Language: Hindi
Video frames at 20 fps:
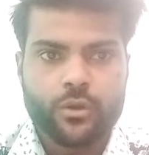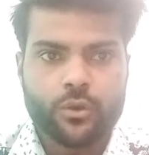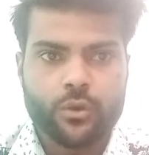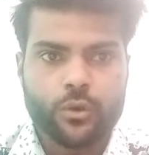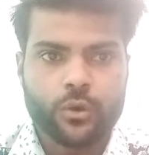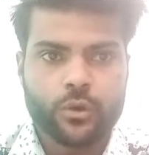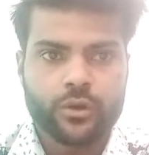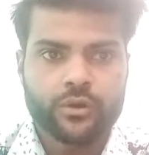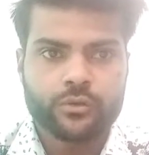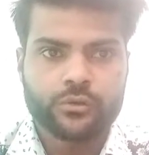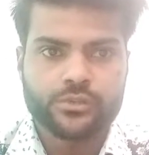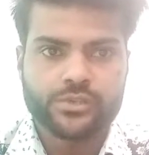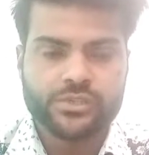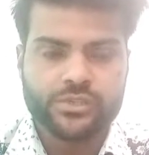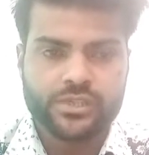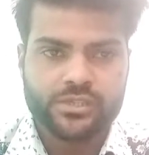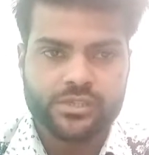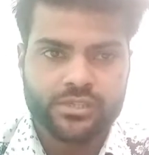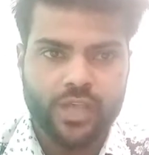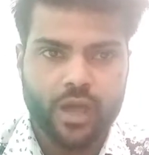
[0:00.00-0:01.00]
और
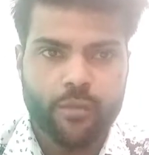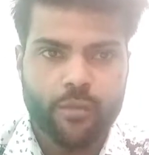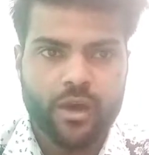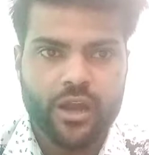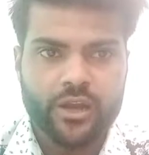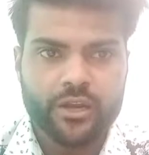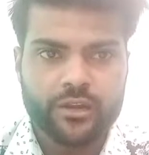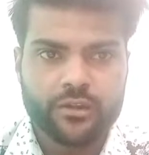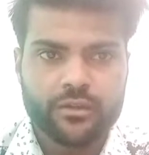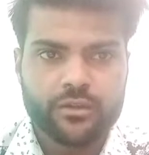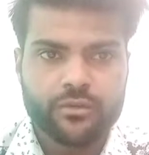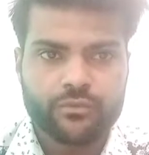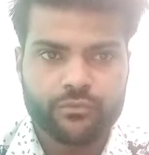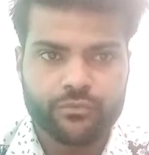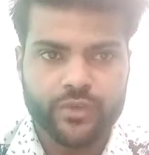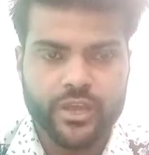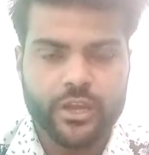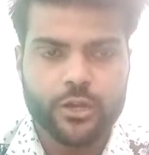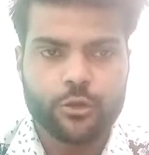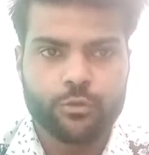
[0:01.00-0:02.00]
उससे सामान्य
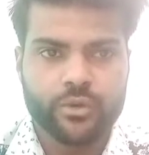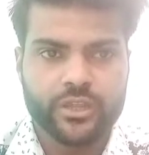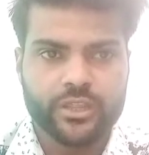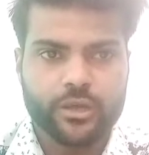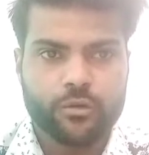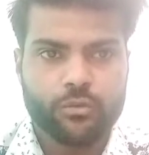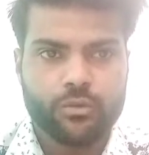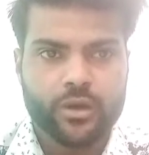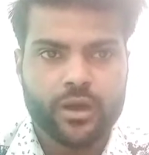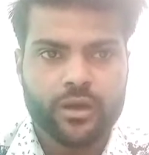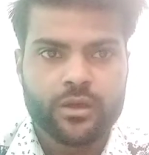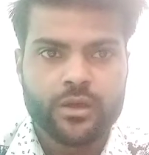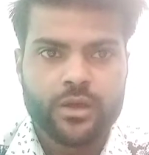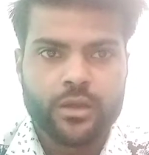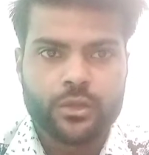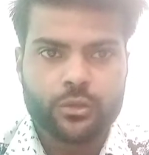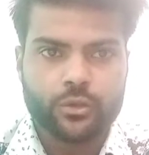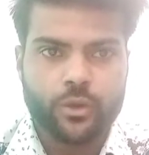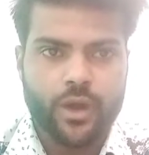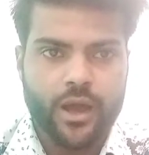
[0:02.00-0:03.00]
वैल्यू बताऊँगा
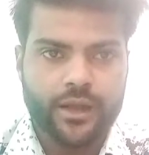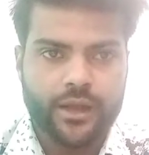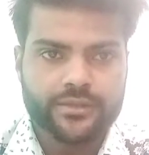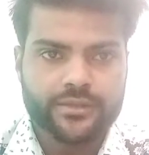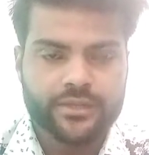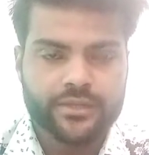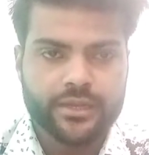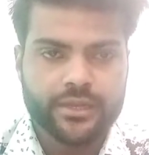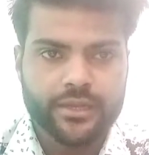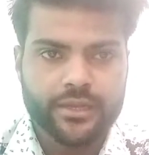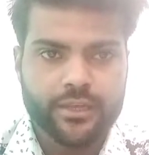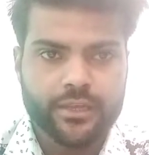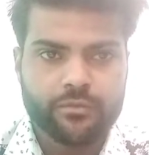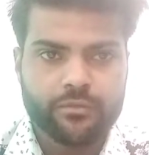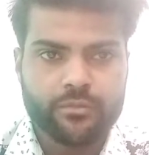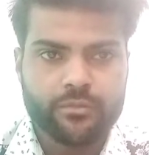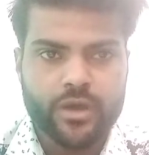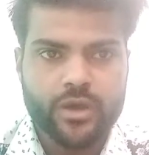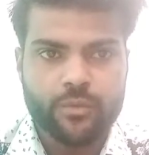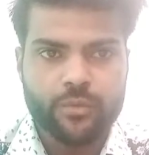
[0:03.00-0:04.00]
तो ऑक्सीजन की भी
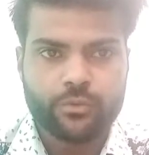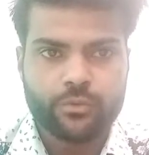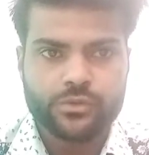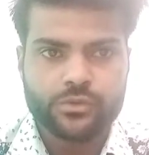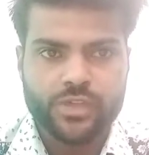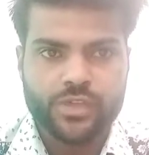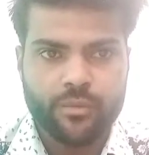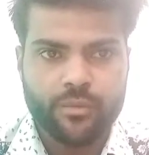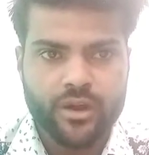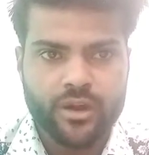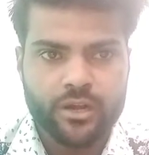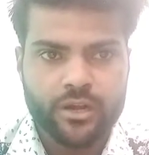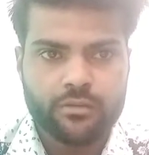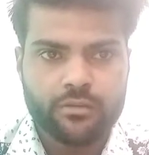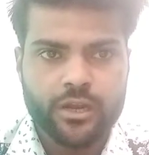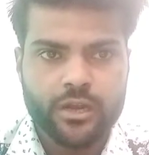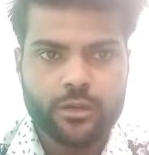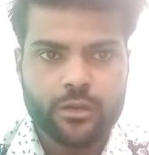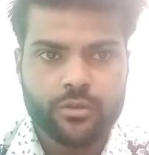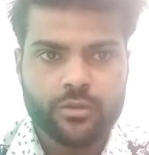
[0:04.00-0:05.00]
मैं आपको सामान्य
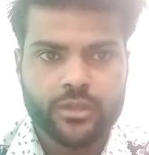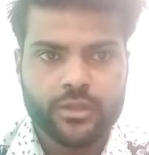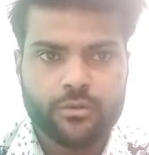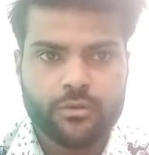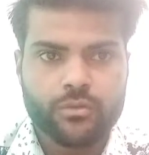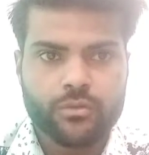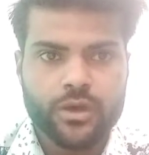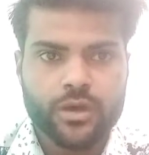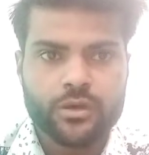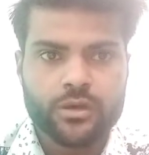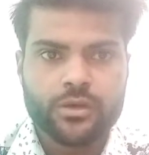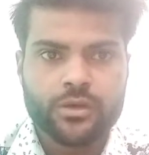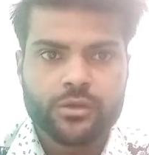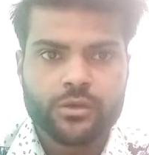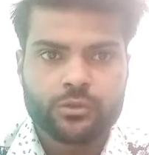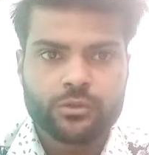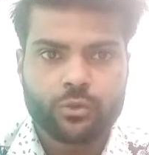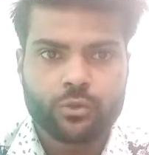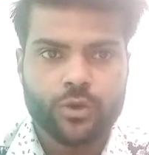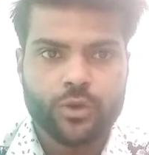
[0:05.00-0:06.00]
वैल्यू बताऊँगा
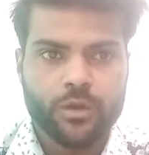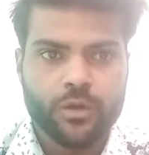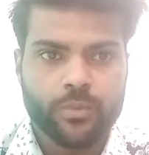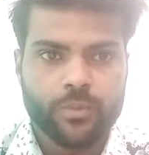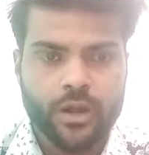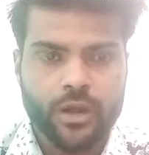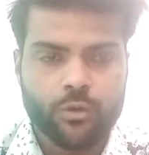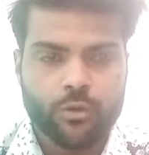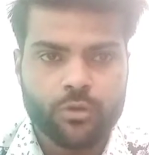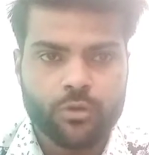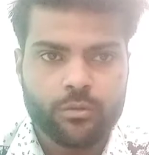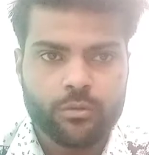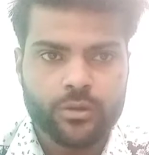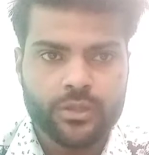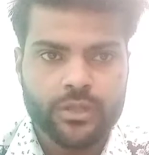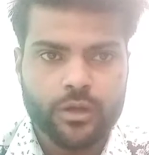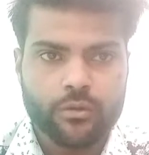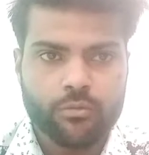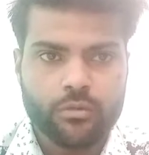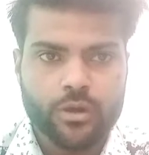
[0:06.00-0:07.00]
थोड़ा बड़ा हुआ
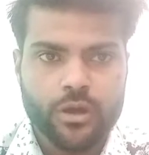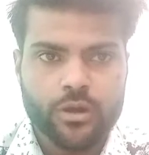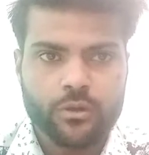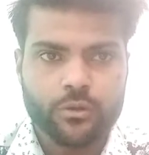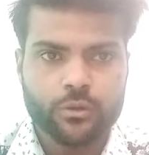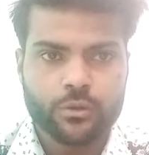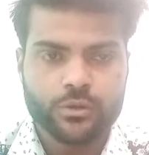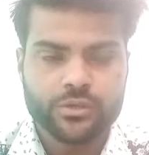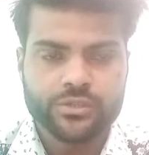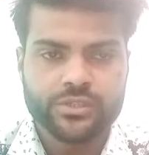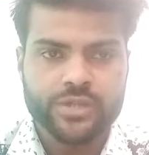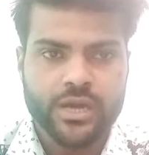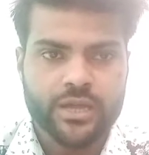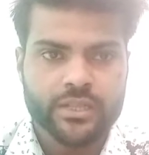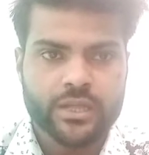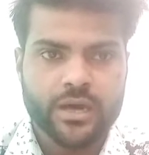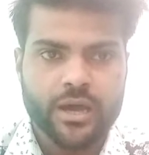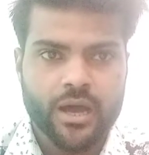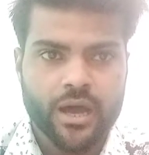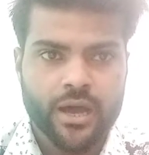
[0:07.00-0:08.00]
बताऊंगा और
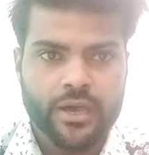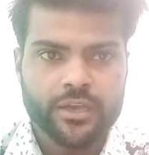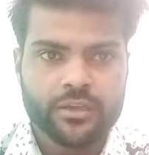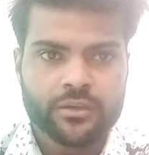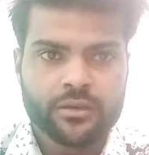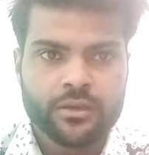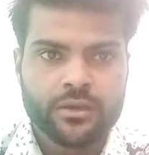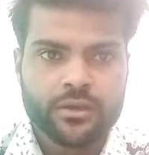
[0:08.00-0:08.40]
ज़्यादा हाई